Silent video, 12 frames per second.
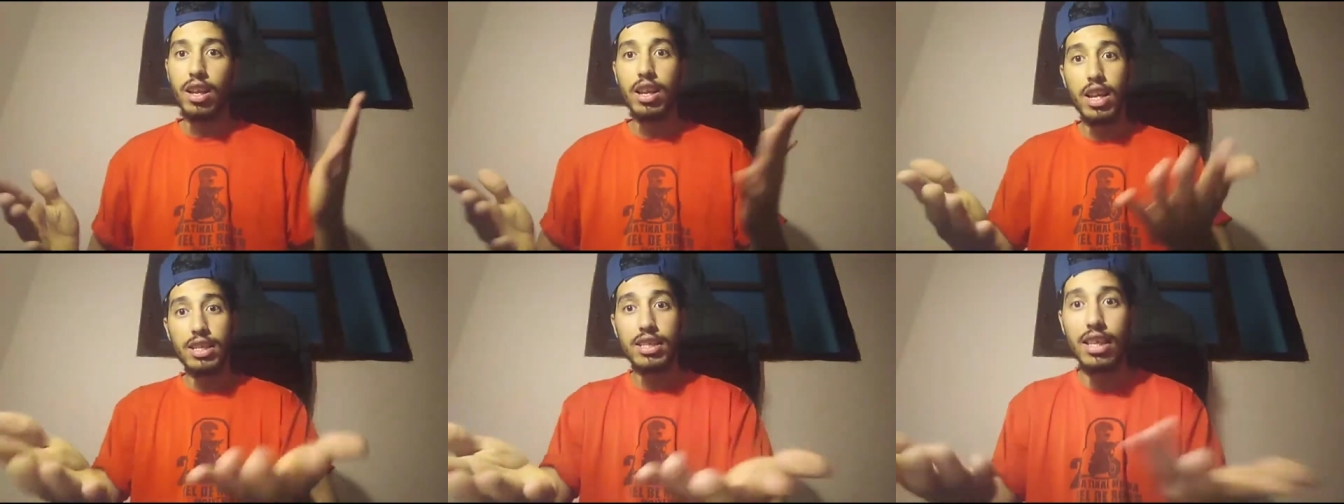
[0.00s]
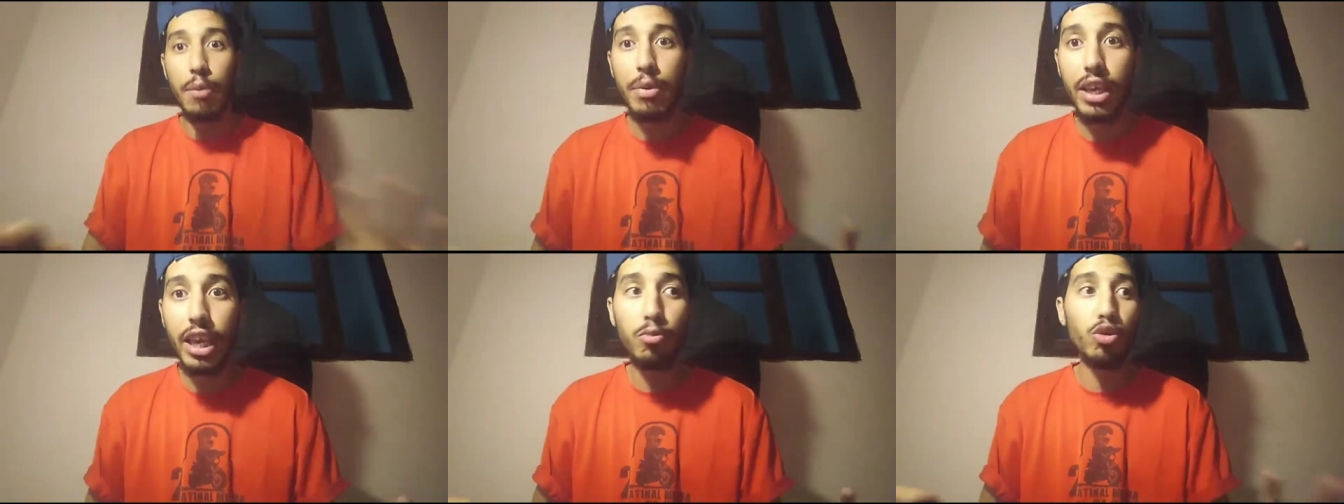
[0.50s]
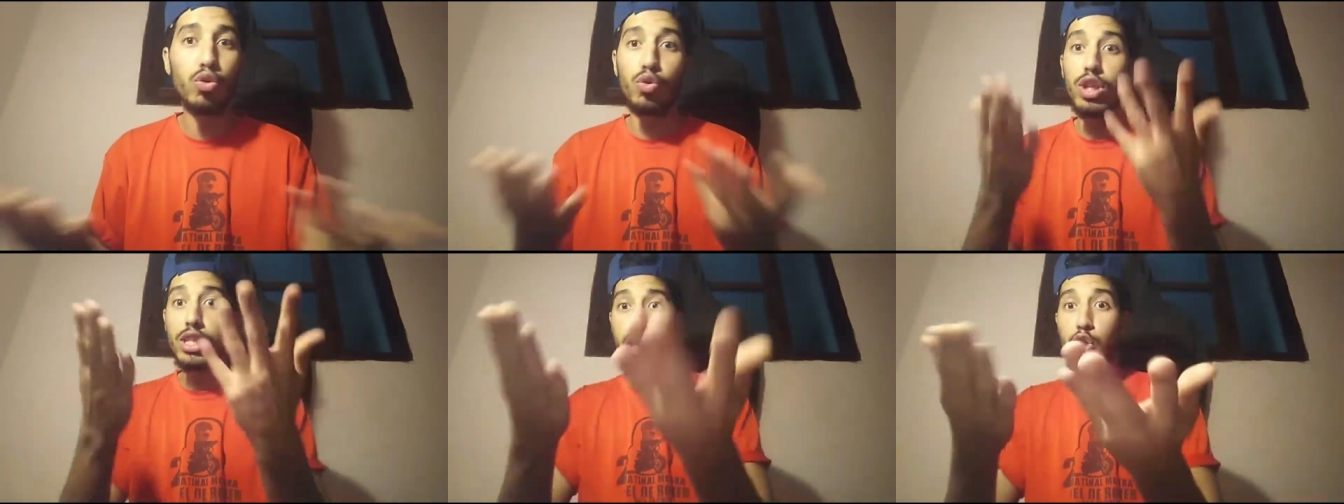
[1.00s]
الناس صاحبي كيموتوا
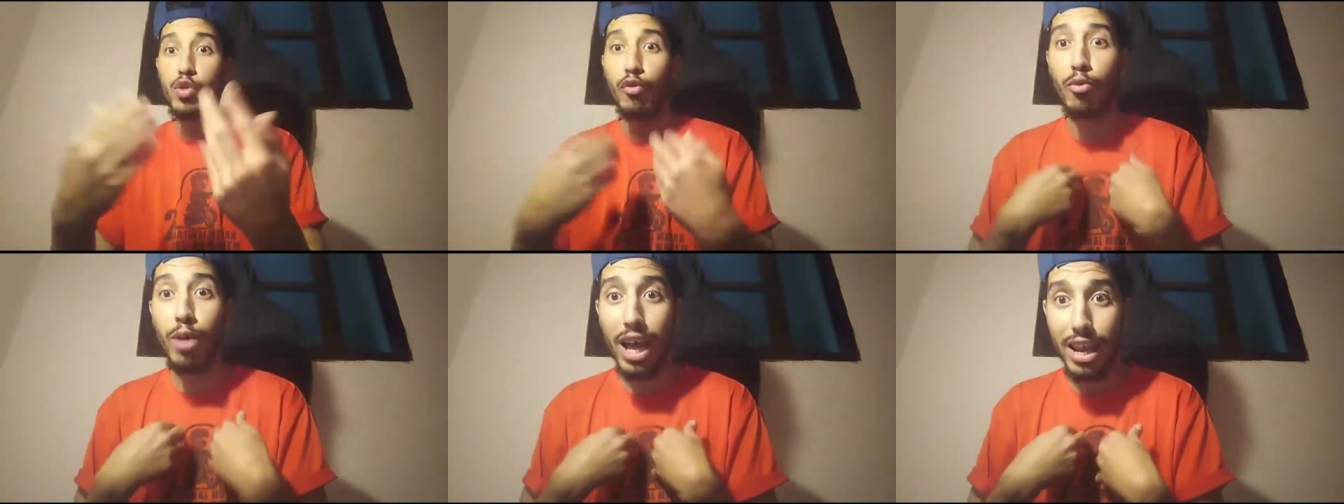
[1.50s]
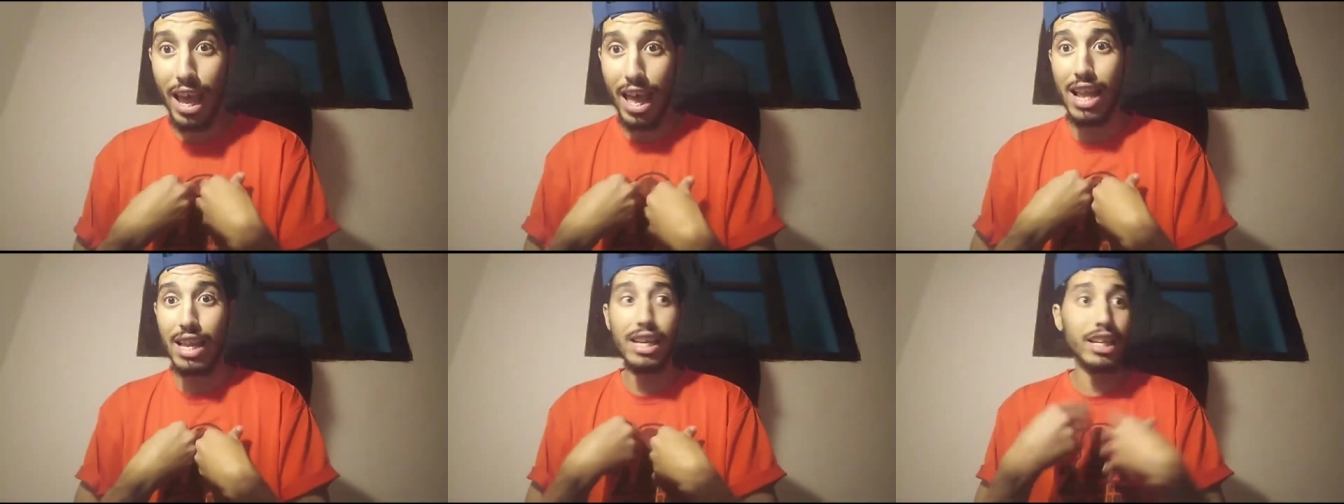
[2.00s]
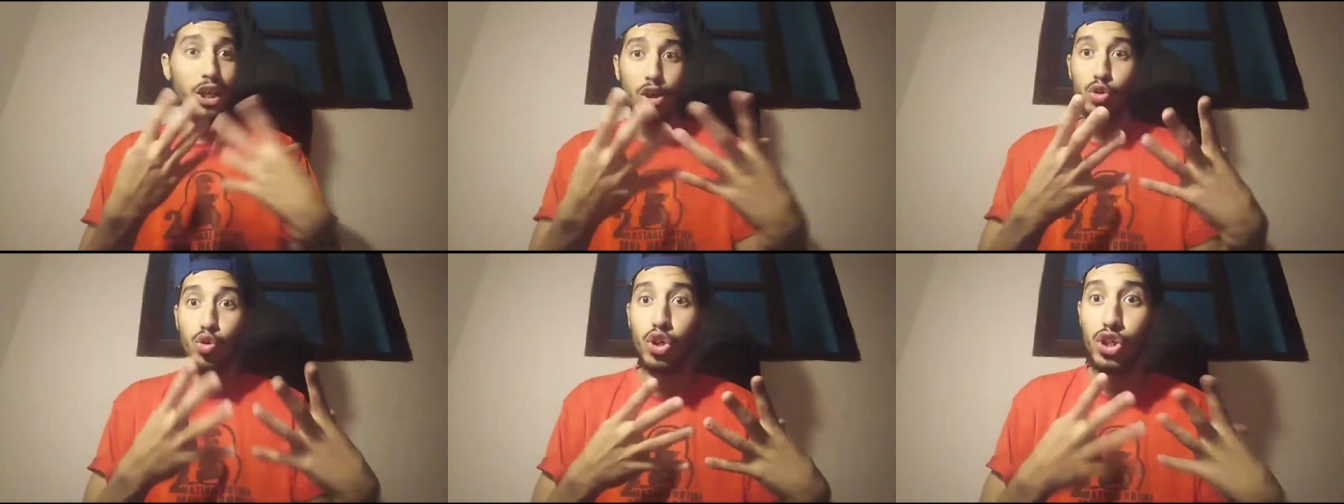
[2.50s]
الناس كنشوفهم انا حاليا
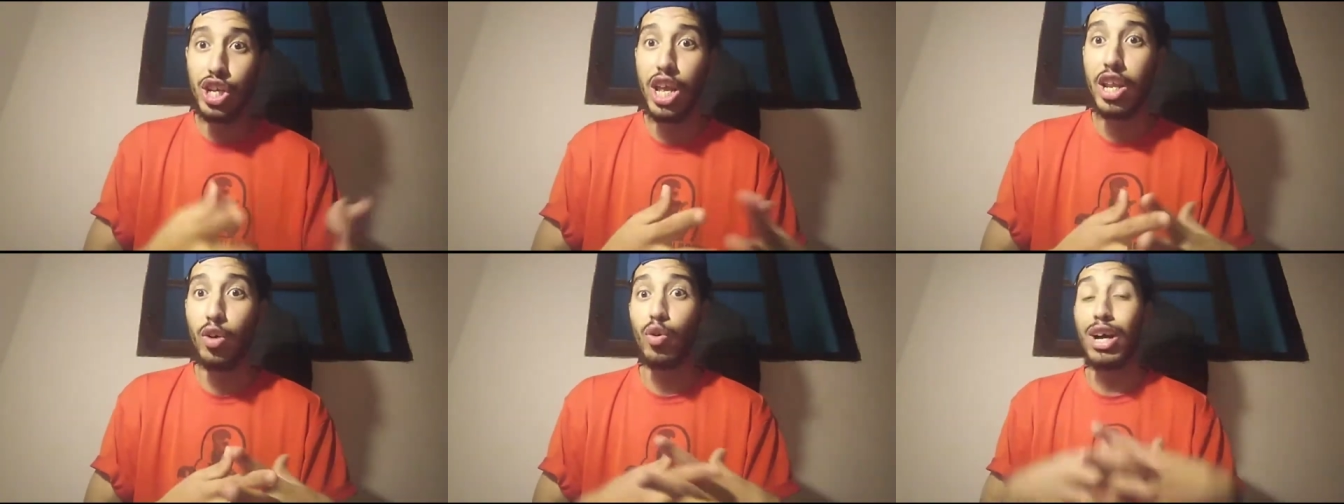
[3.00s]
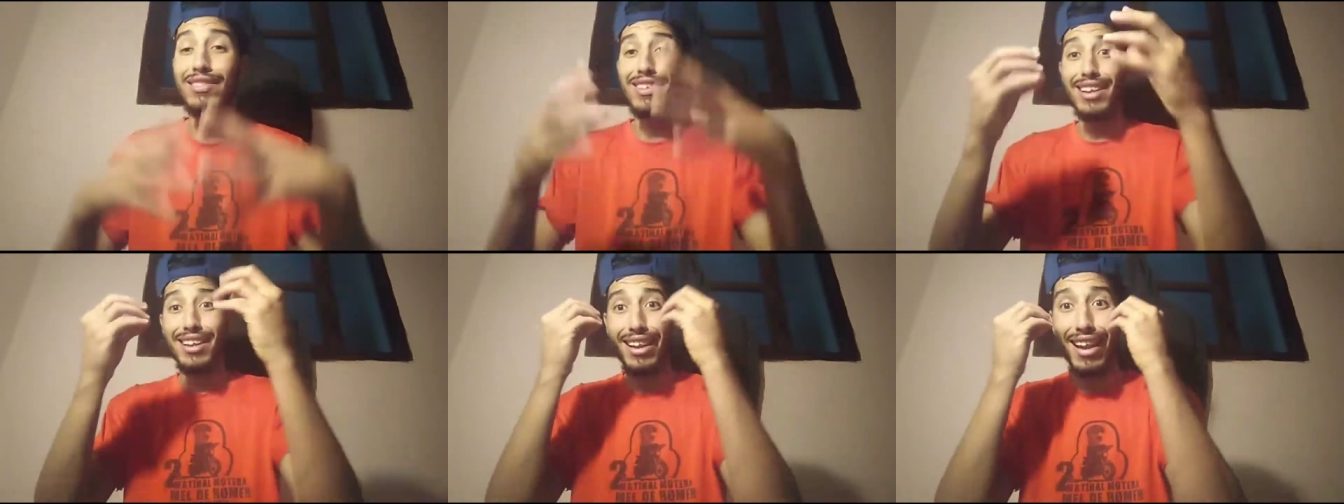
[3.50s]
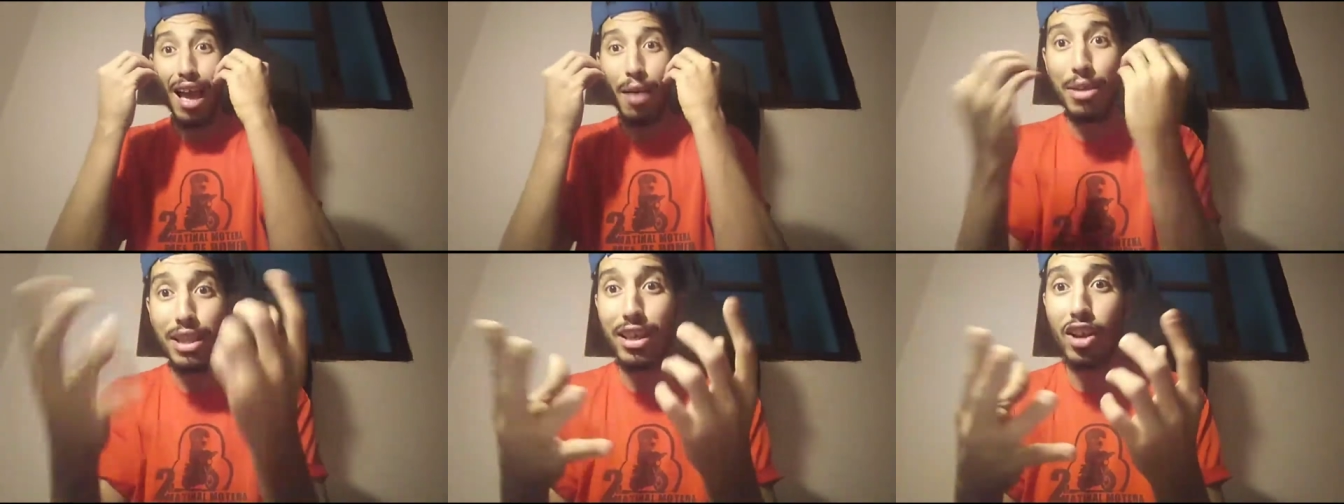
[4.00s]
كيخرجوا للشارع وغادي
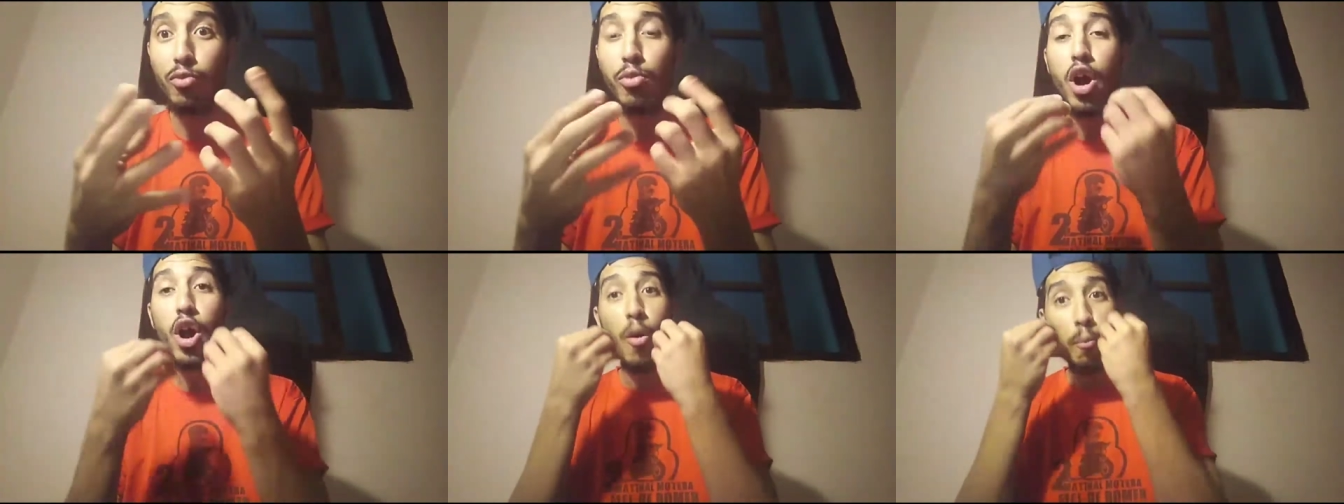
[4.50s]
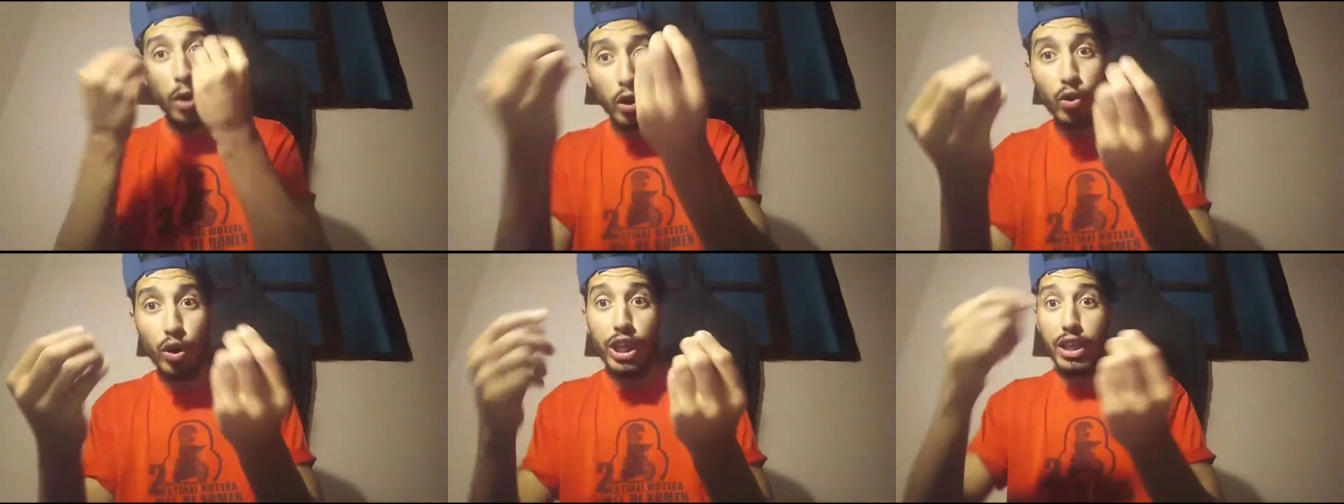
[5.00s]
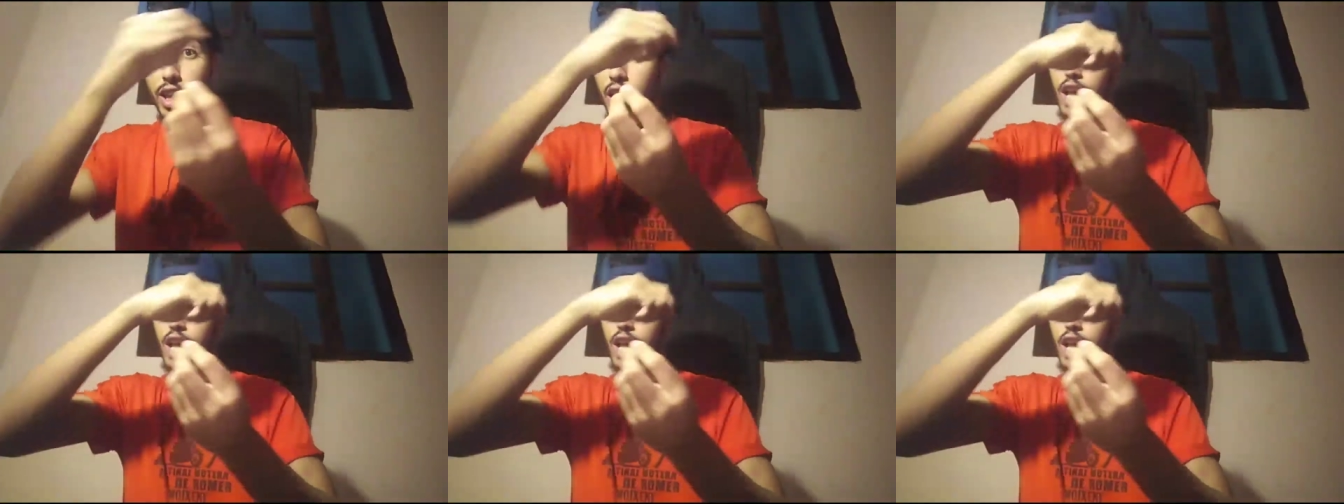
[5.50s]
العمل ديالهم مخلوعين